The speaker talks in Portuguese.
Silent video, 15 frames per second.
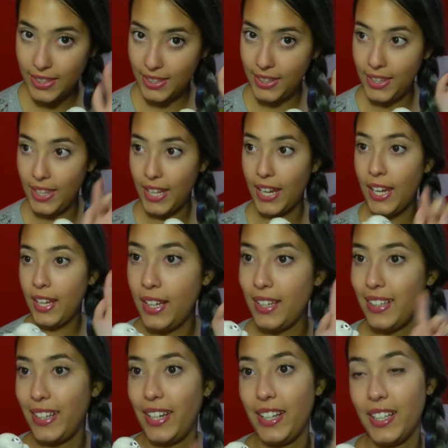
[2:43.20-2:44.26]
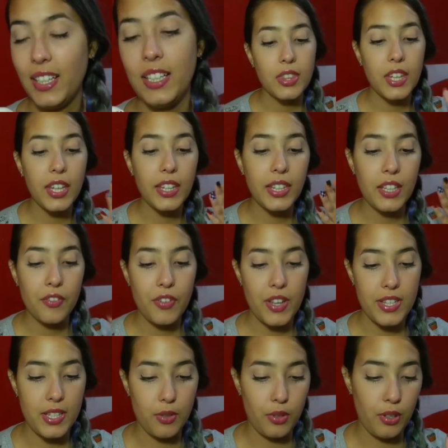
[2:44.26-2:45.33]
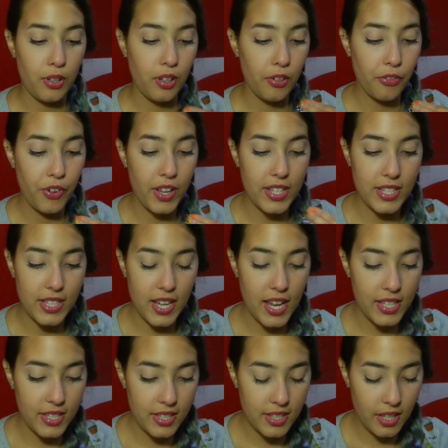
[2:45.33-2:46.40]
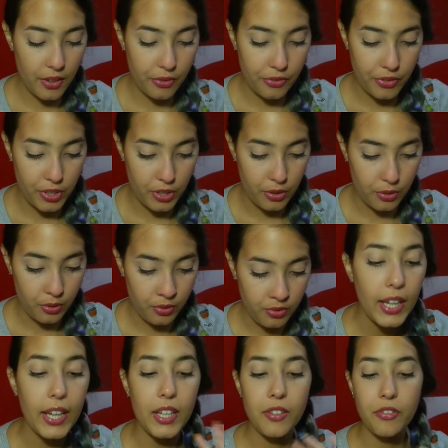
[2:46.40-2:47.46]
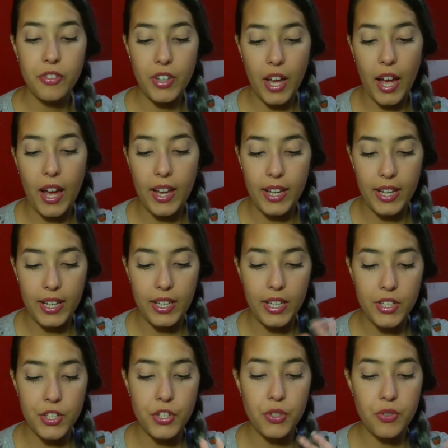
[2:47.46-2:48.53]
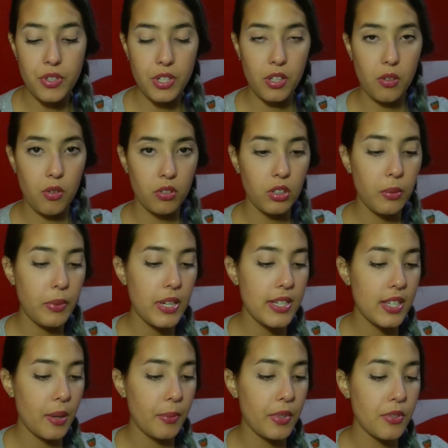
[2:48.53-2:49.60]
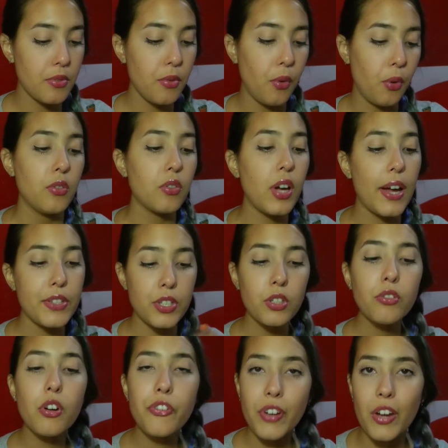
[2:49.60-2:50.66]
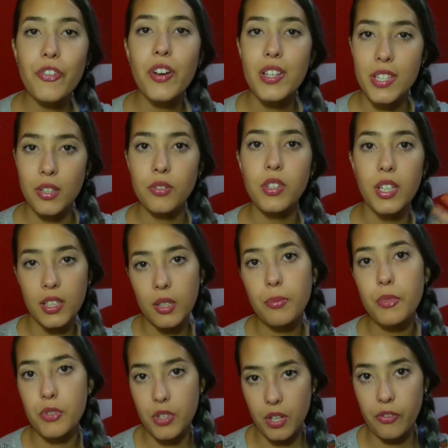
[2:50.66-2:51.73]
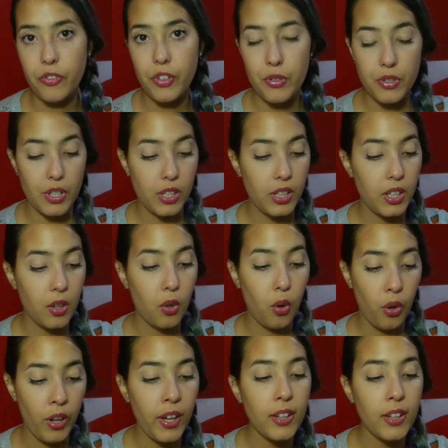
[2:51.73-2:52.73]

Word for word: nele. O que, que, tem que fazer? Eu tenho que fazer esse desafio, enviar ele e a gente conseguiu contabilizar mais um ovo. No caso, eu não vou ficar fazendo 30 mil desafios aqui, correndo